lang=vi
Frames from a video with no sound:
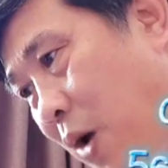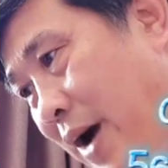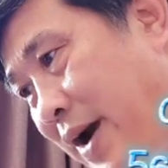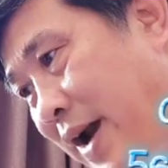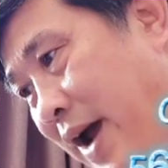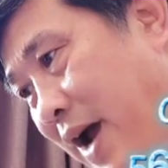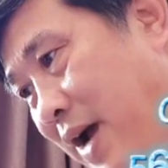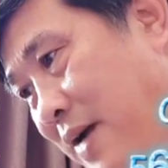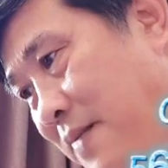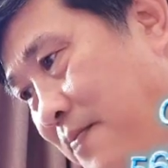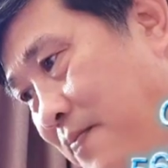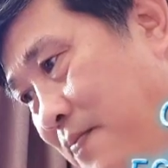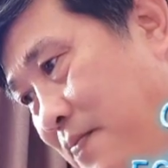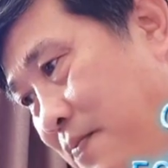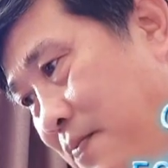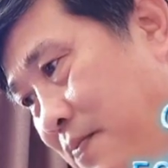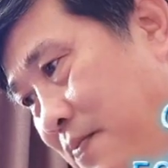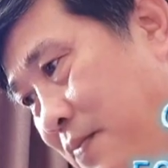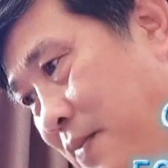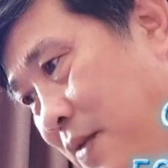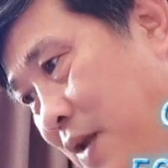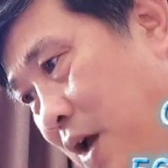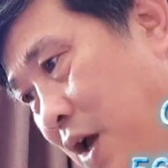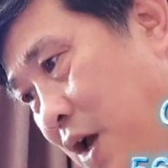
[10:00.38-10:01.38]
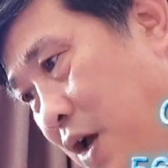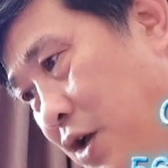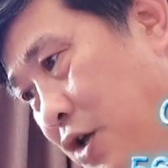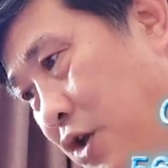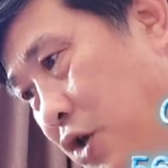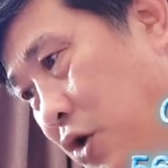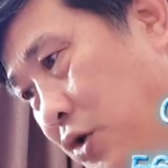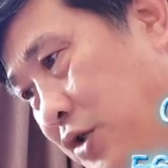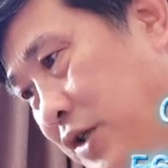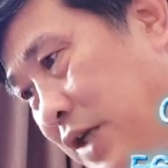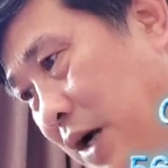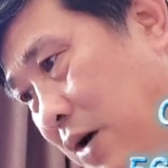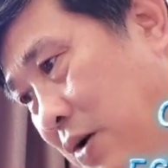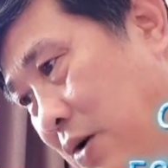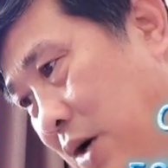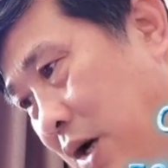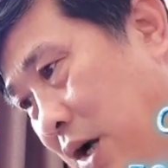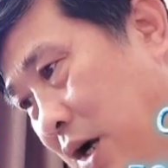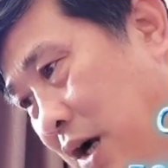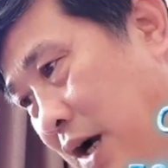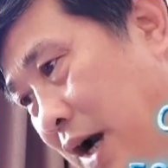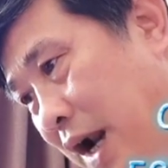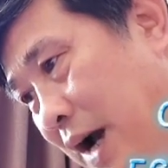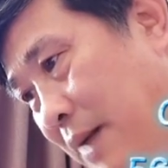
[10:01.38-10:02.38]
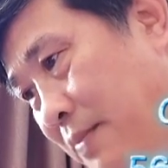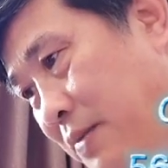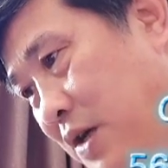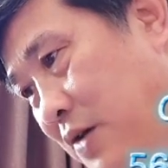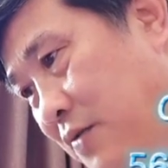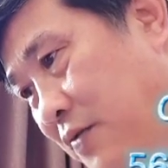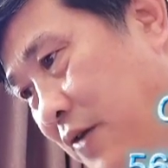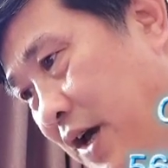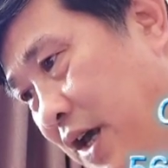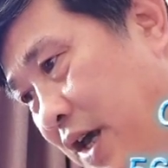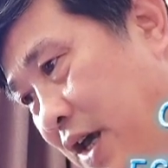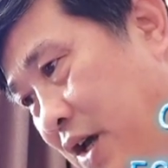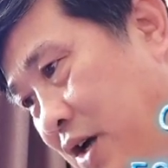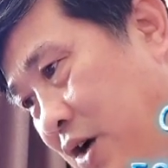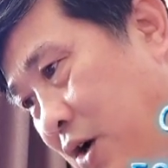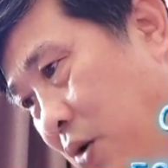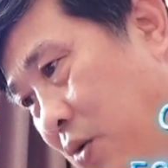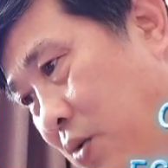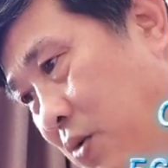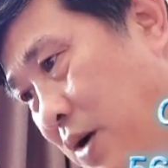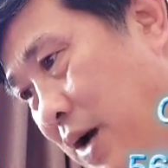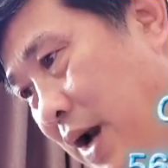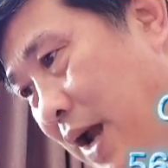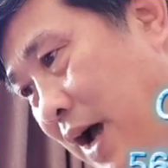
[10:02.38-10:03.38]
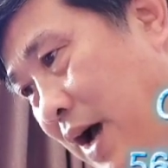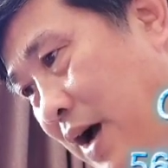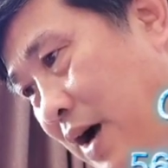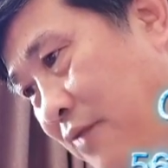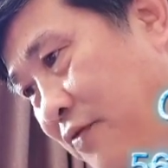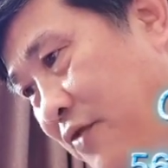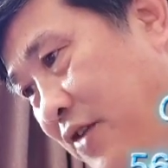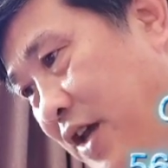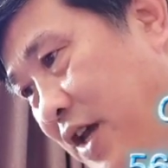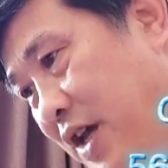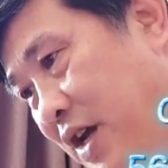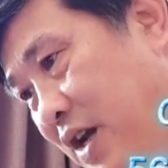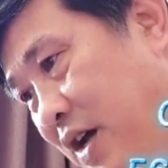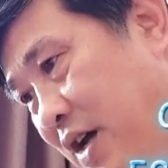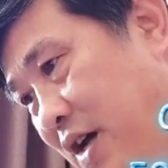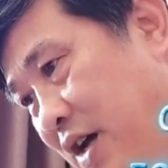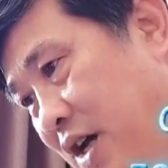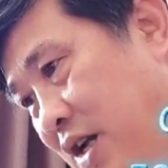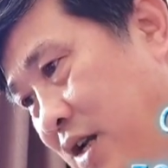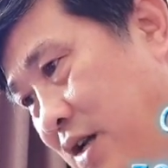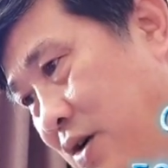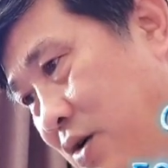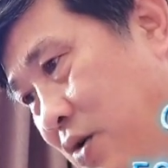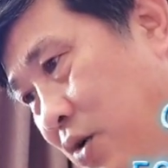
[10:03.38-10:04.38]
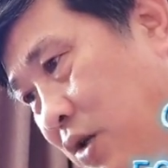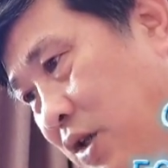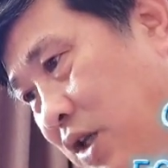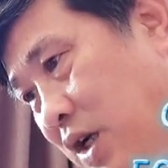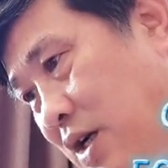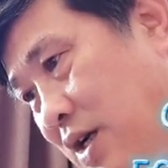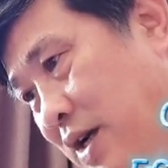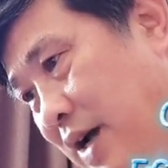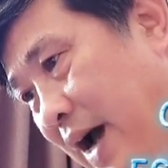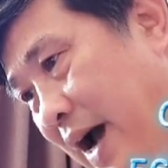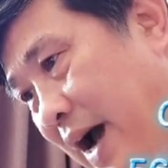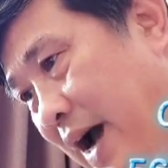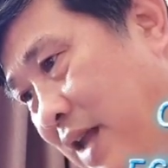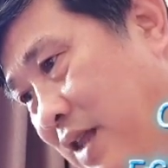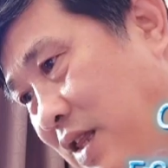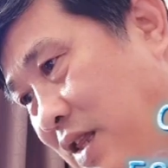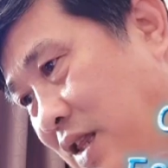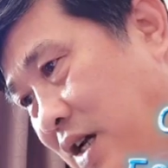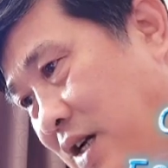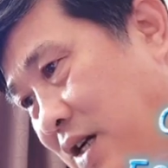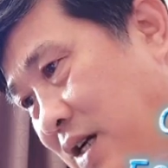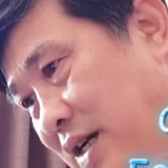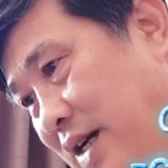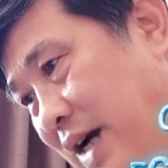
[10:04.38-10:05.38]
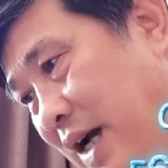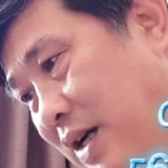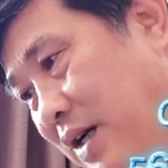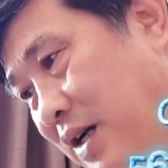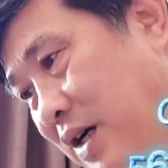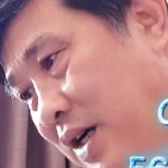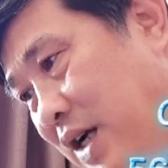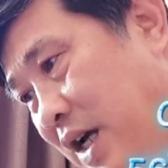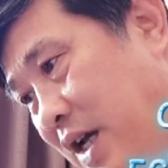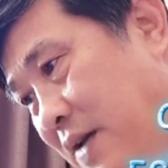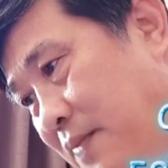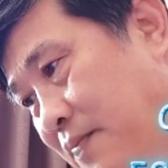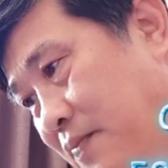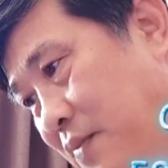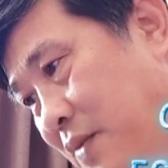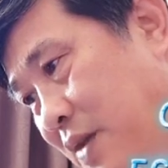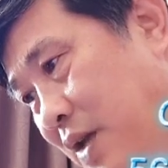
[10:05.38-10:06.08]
quá đáng. Dù sao, làm như vậy cũng là vì lợi ích của tất cả tân khách ở đây.